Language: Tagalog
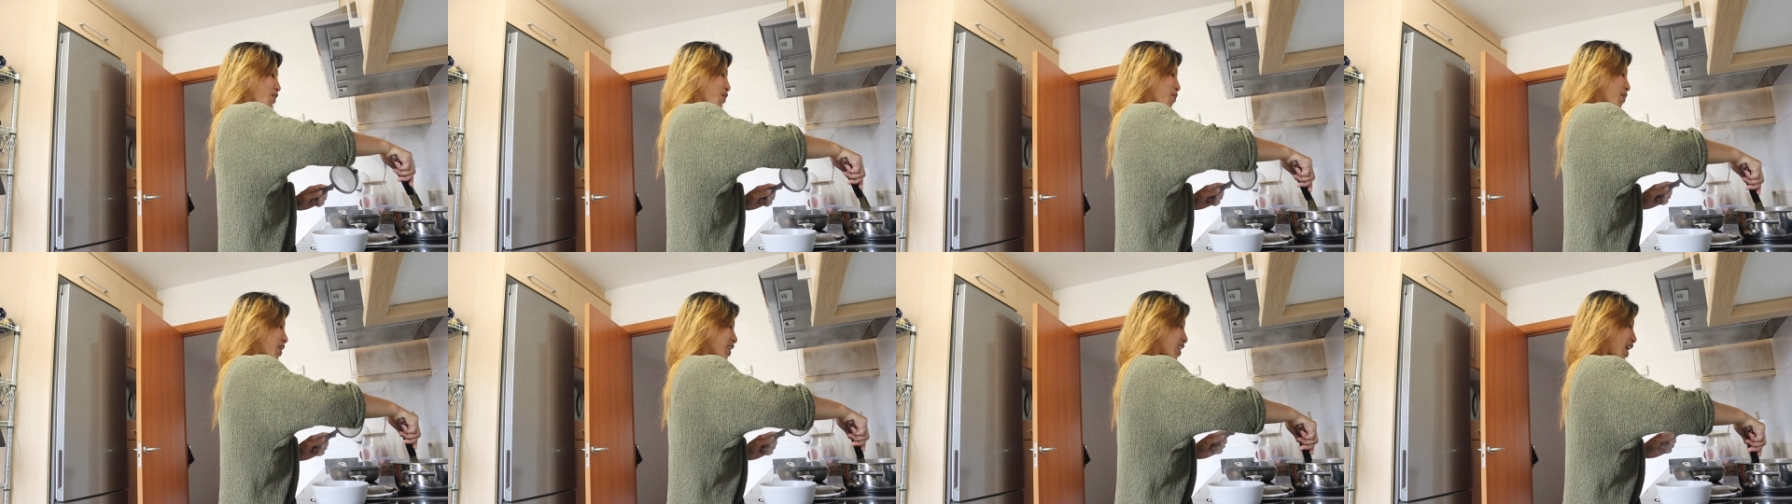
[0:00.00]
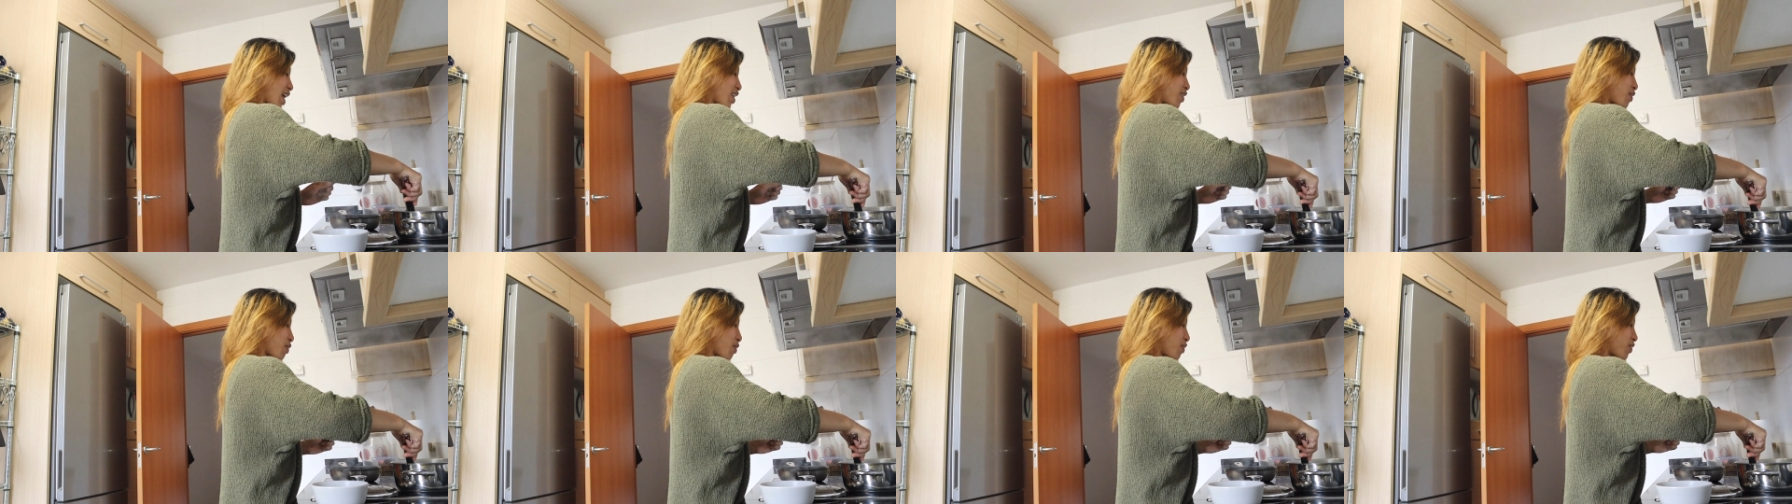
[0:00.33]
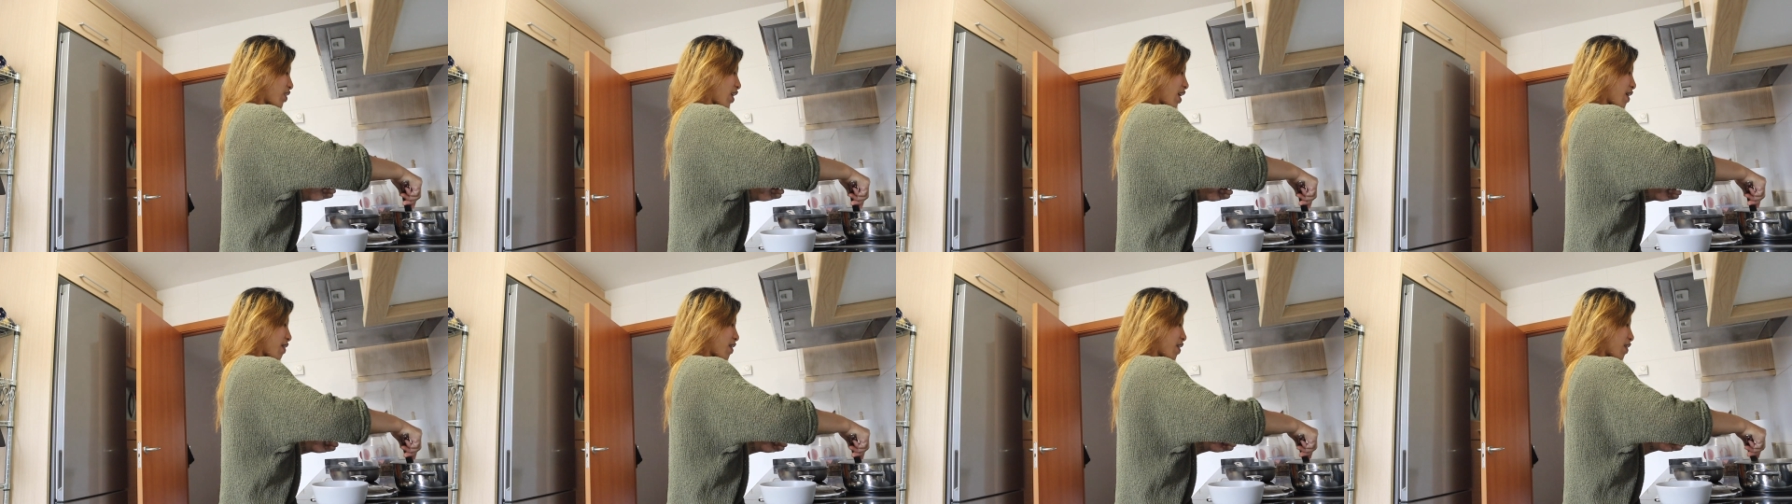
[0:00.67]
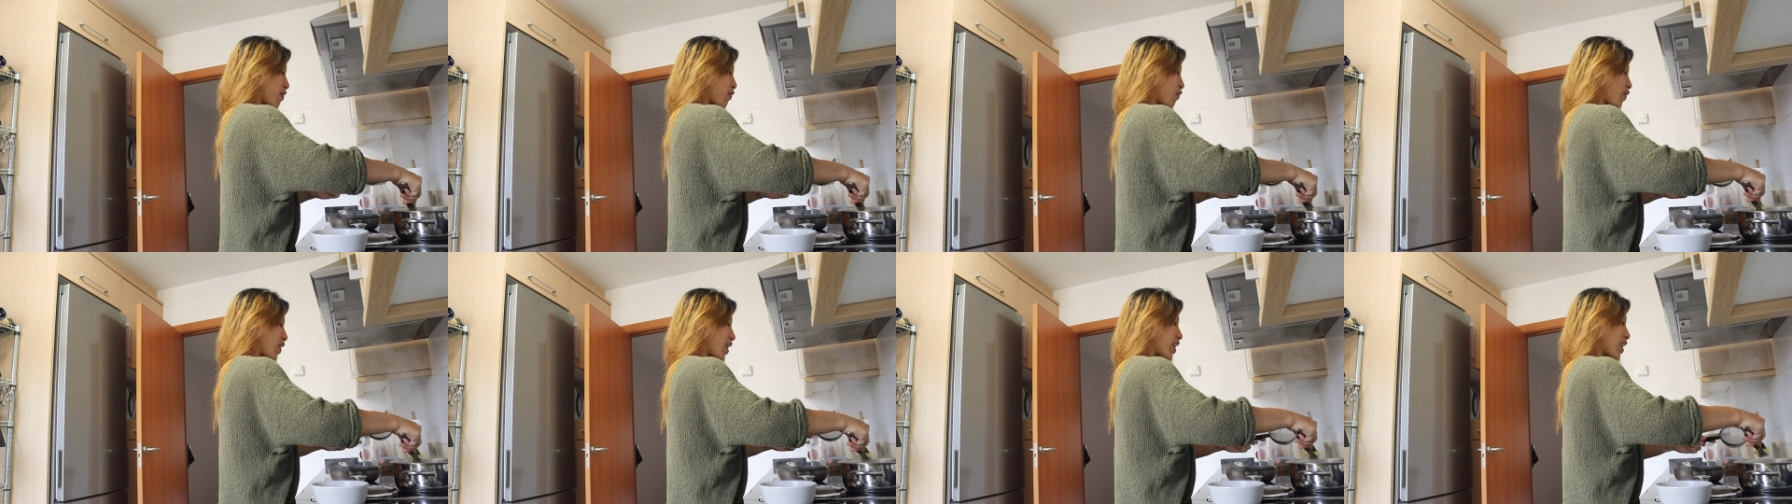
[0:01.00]
masyadong
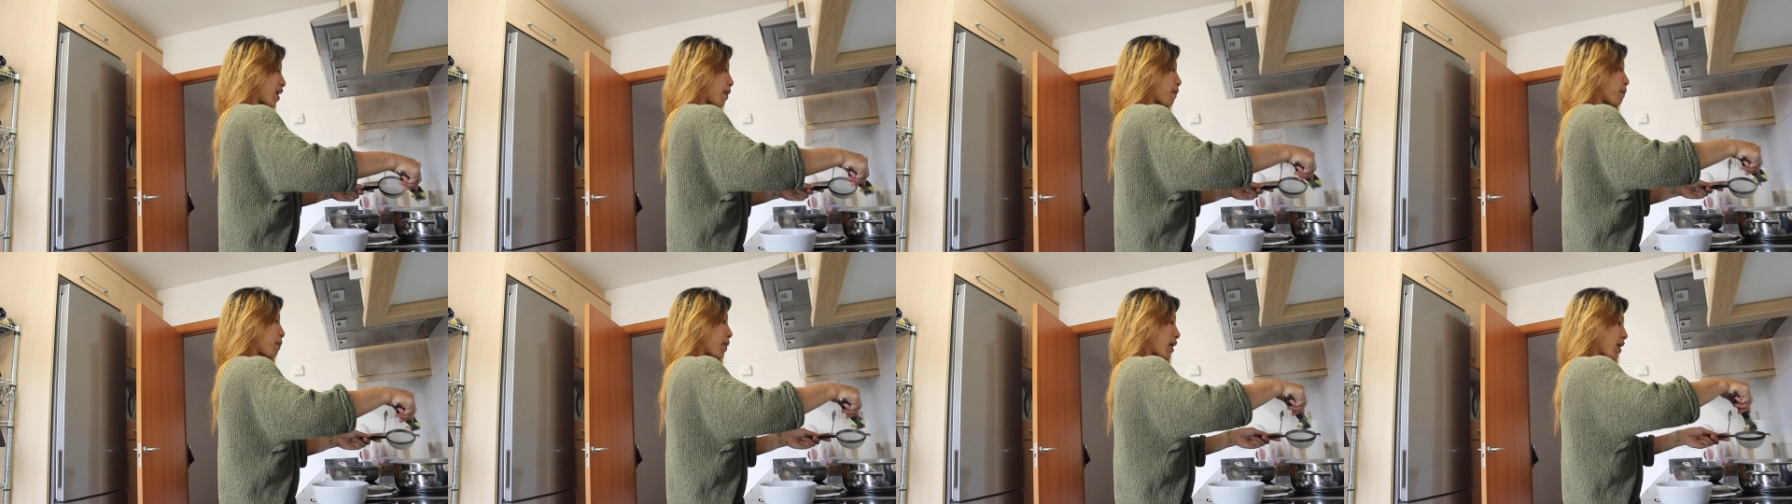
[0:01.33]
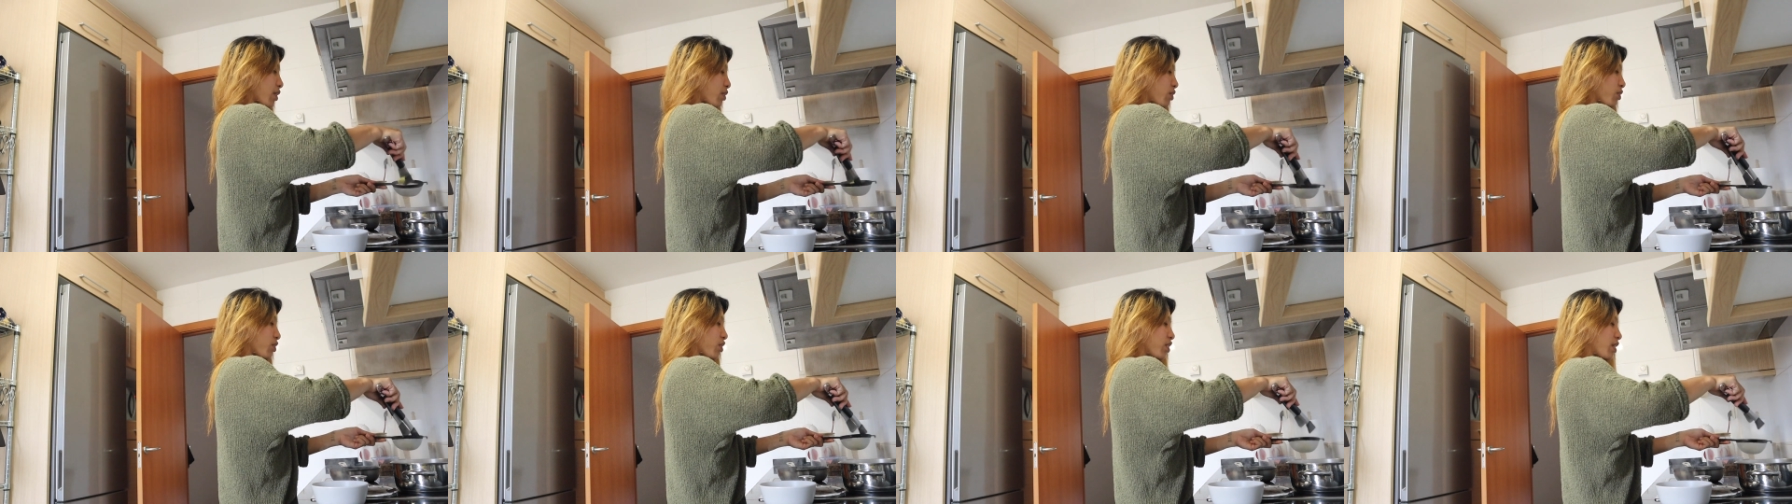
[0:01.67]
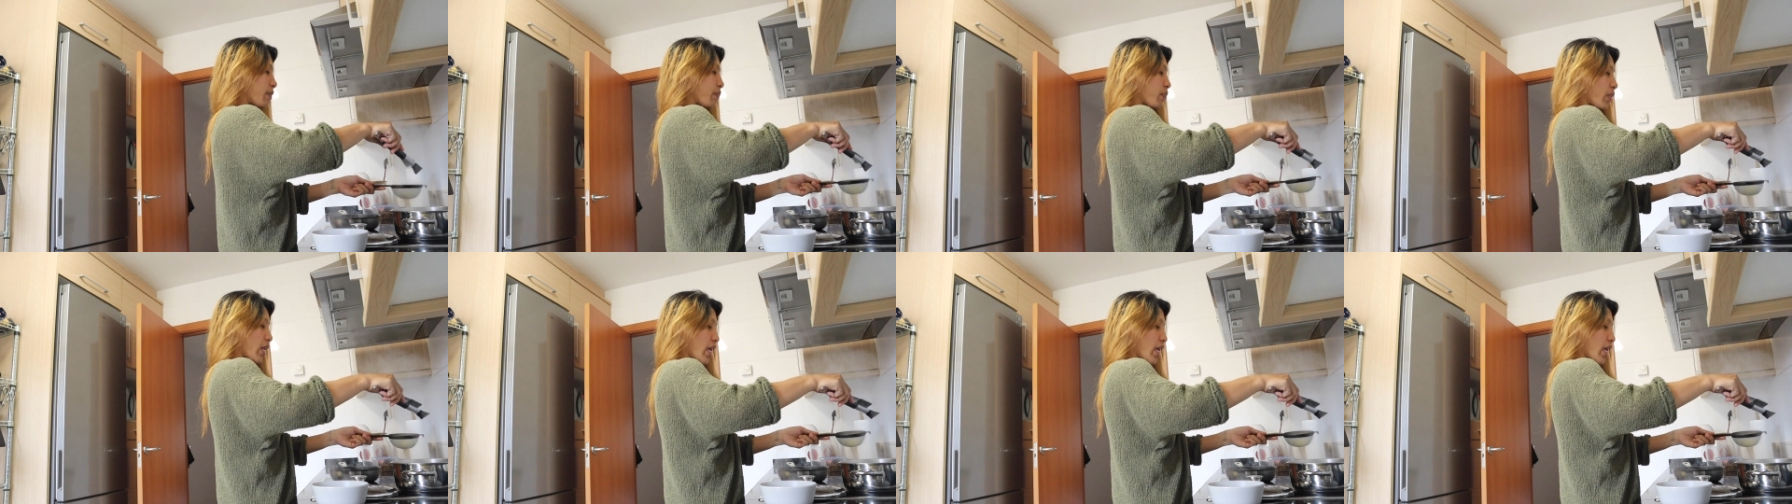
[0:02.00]
na-feel na pagod,